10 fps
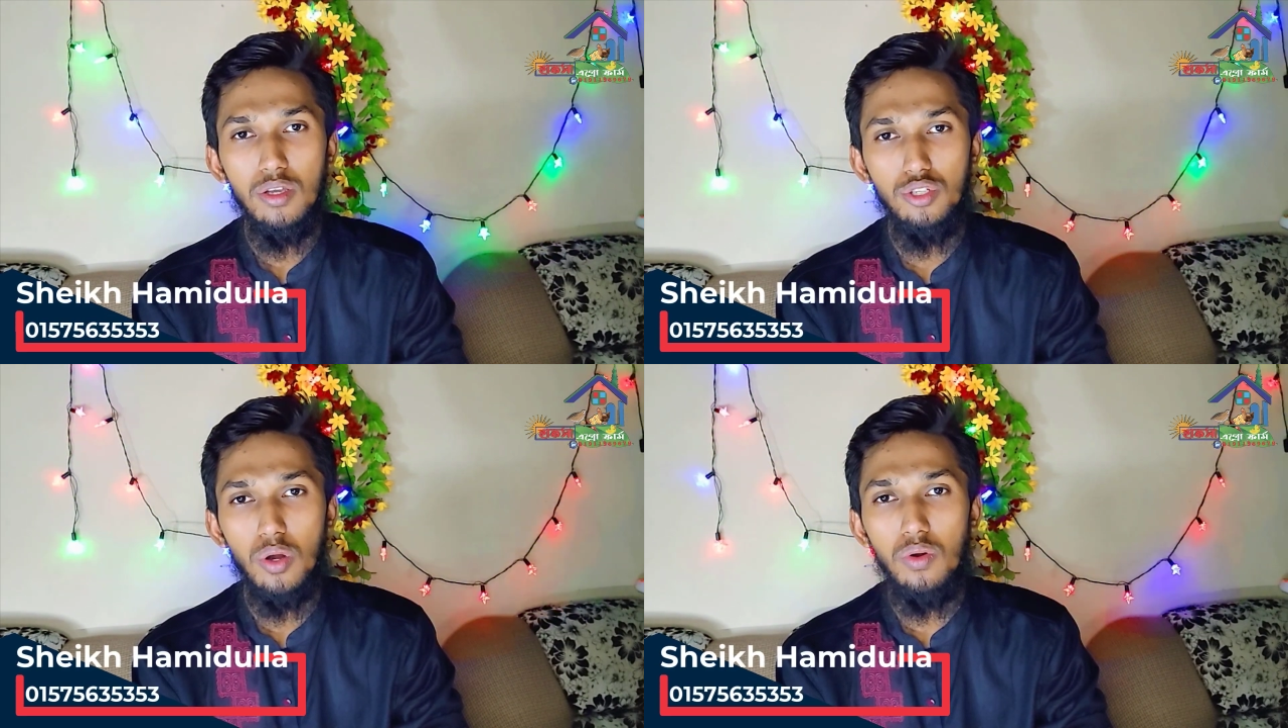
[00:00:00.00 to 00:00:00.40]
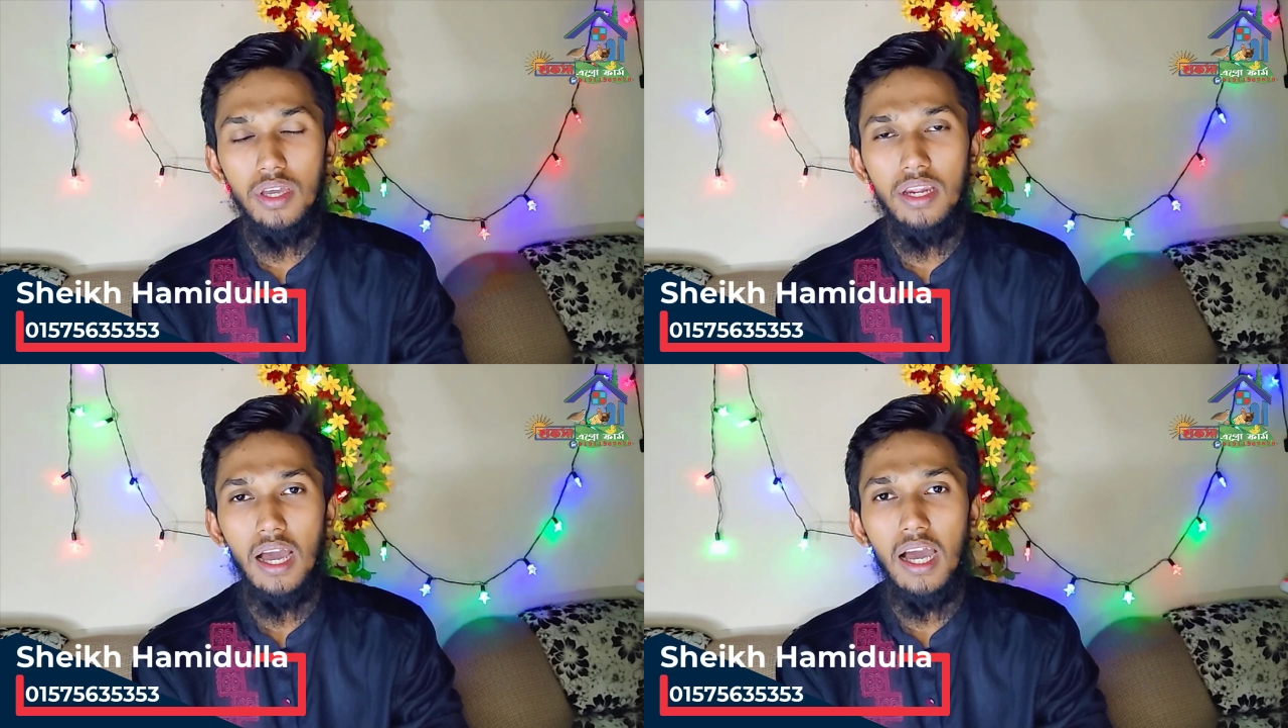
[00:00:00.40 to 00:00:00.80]

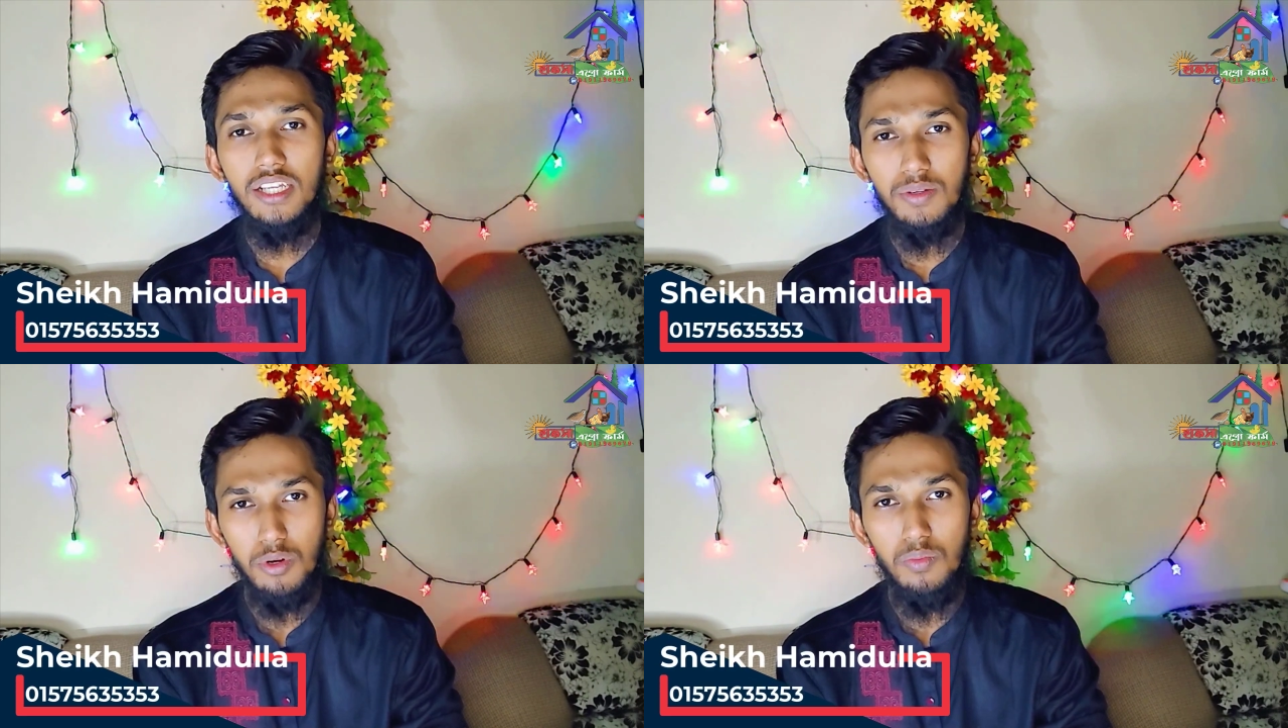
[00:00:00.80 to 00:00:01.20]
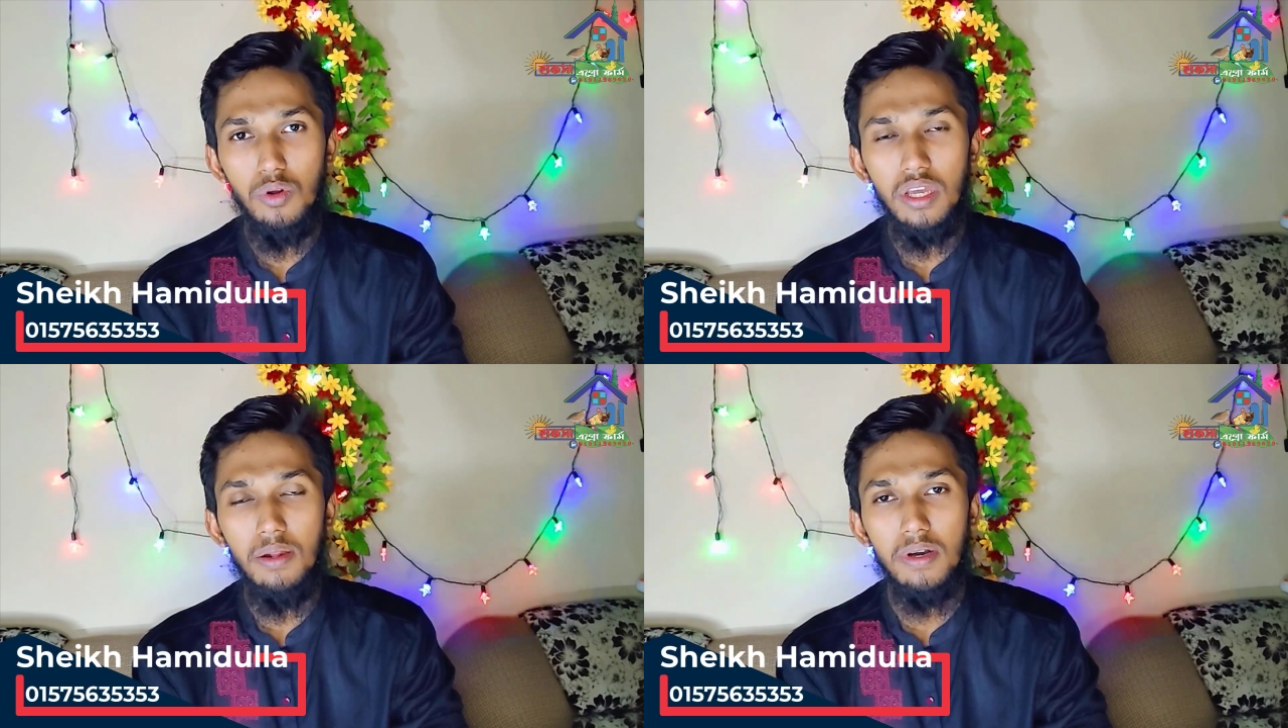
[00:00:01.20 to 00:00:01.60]
শৌখিন হাঁস এবং
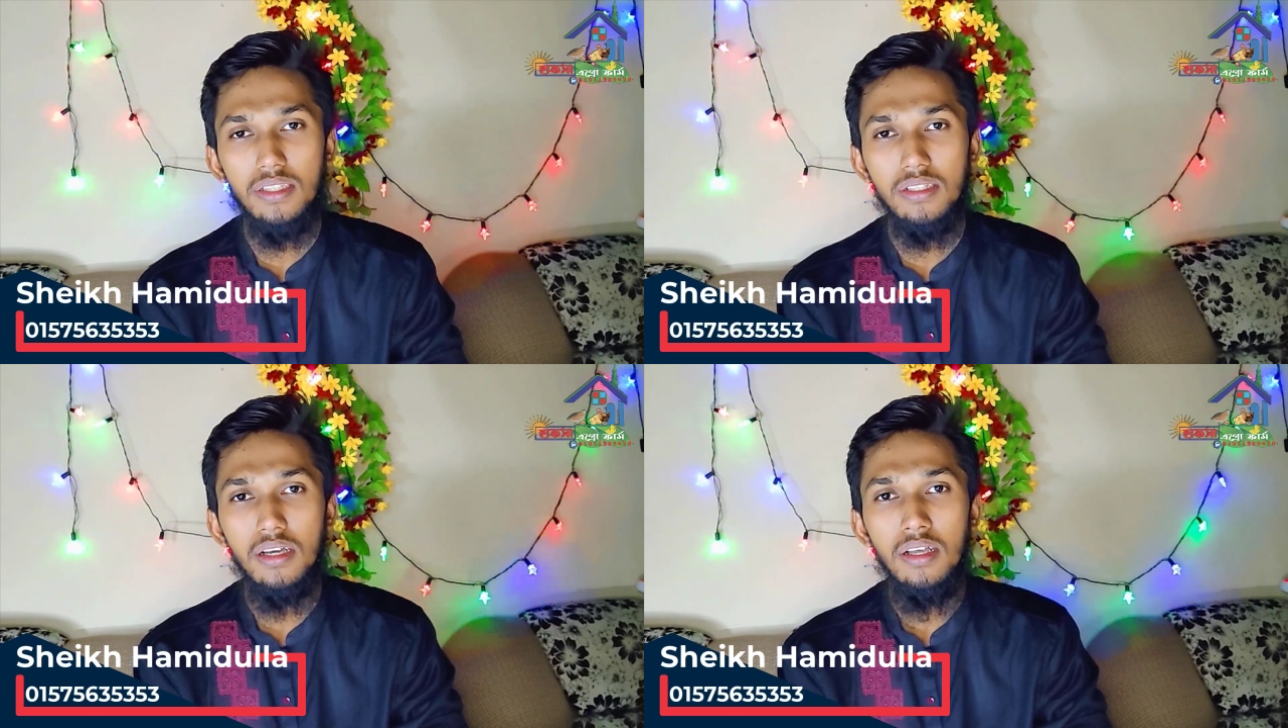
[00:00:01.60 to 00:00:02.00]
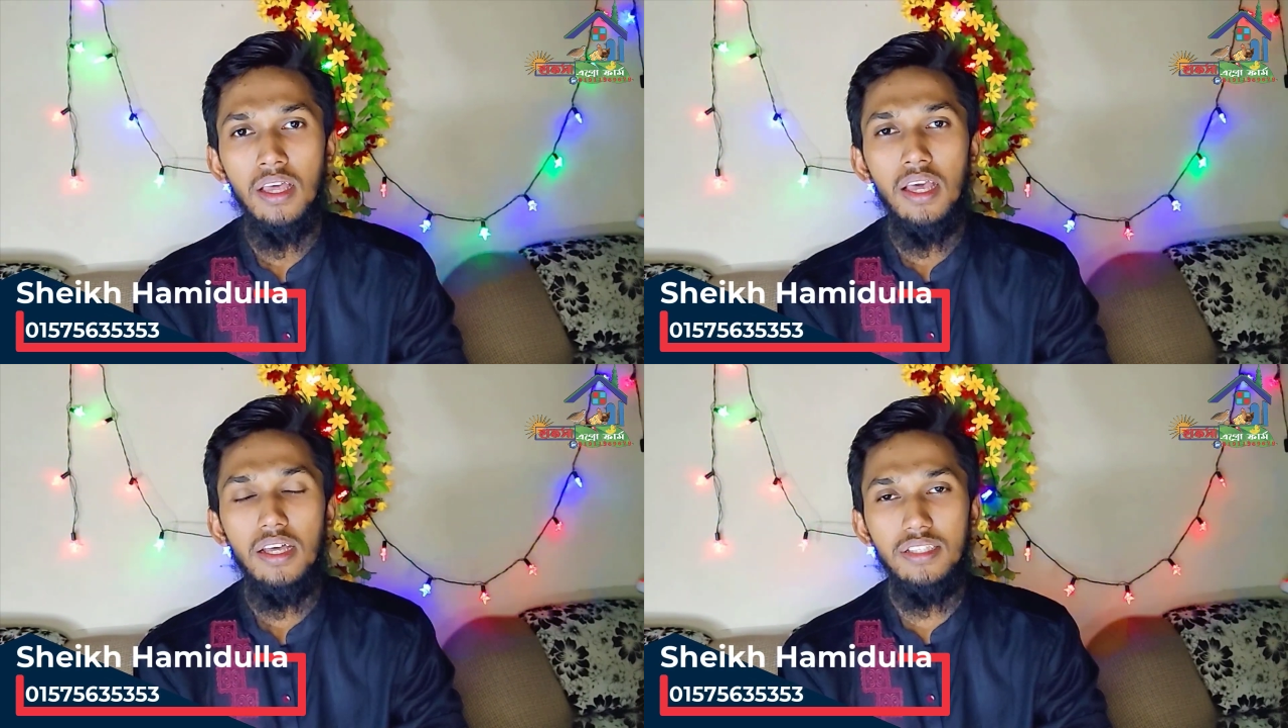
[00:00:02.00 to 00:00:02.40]
মুরগির বাচ্চা
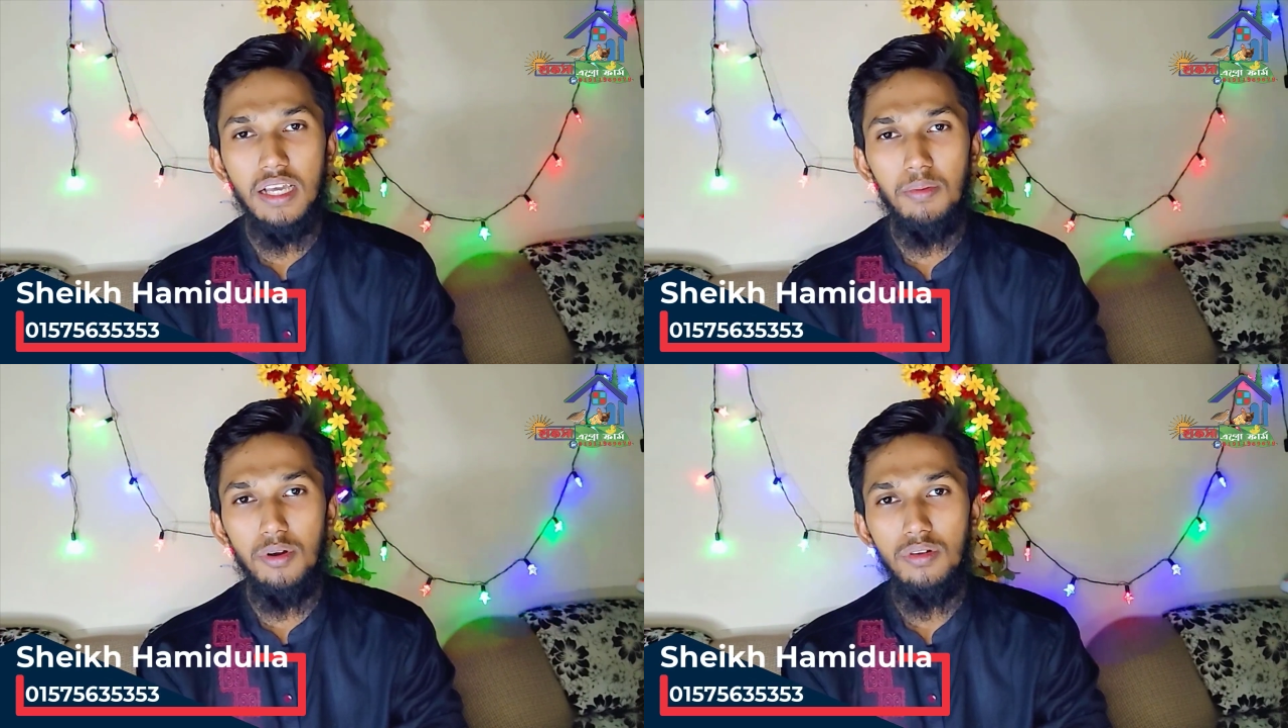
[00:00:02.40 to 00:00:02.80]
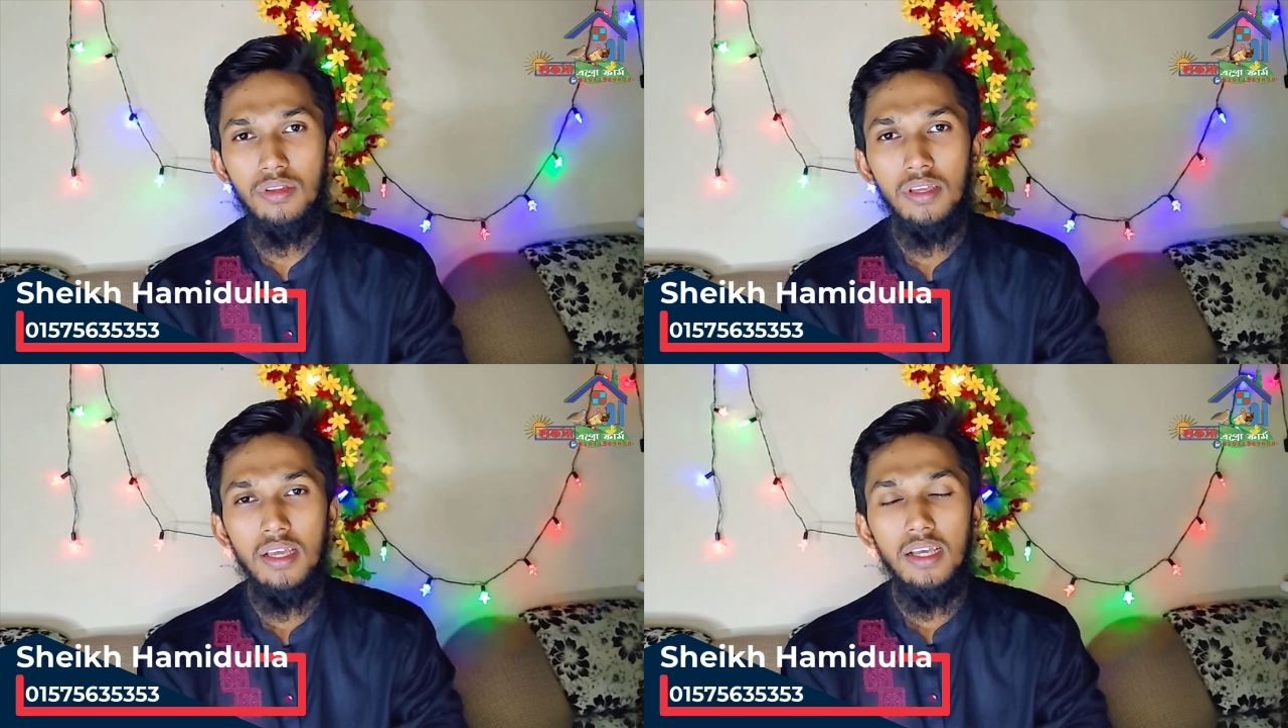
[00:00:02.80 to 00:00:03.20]
যেমন
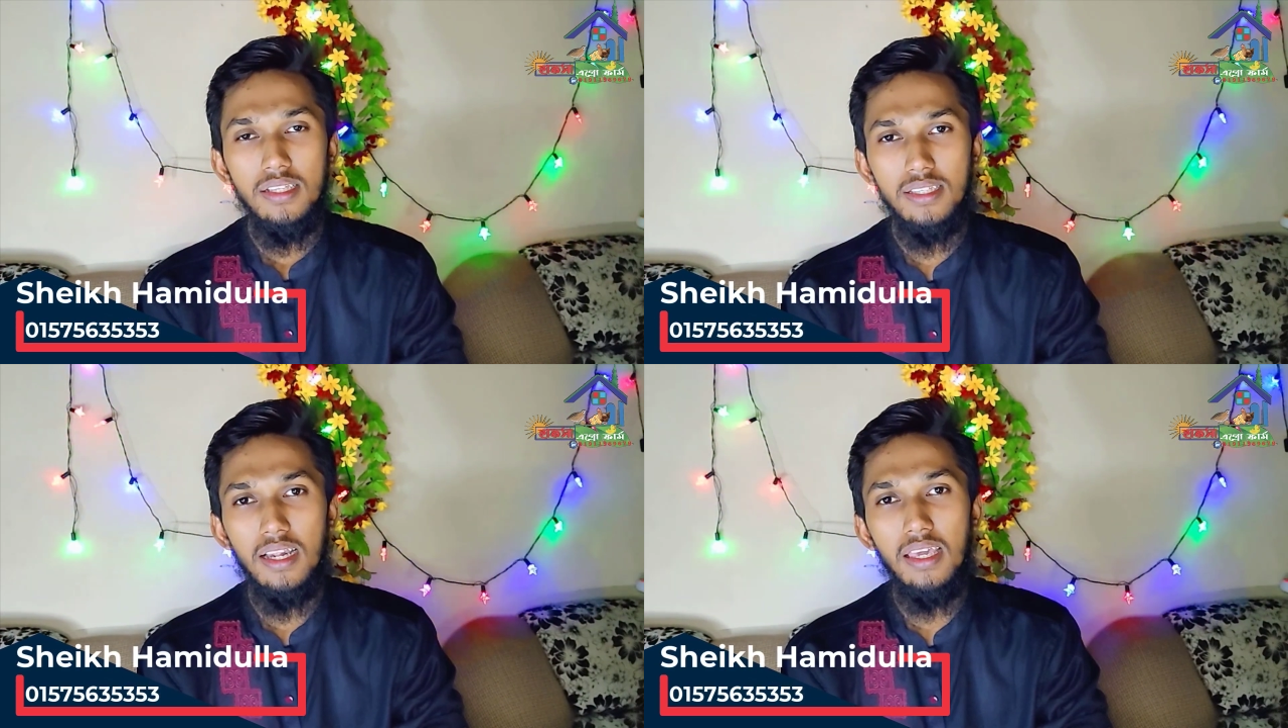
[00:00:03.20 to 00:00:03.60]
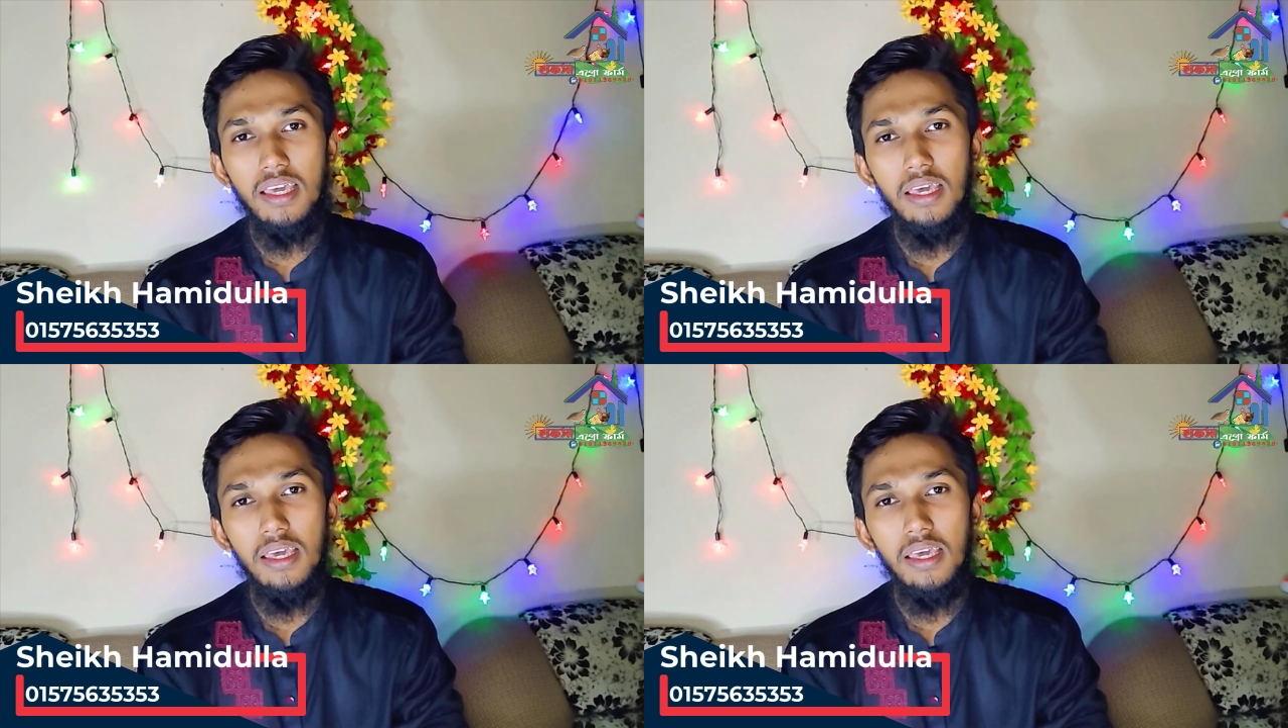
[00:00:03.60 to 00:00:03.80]
সিল্কি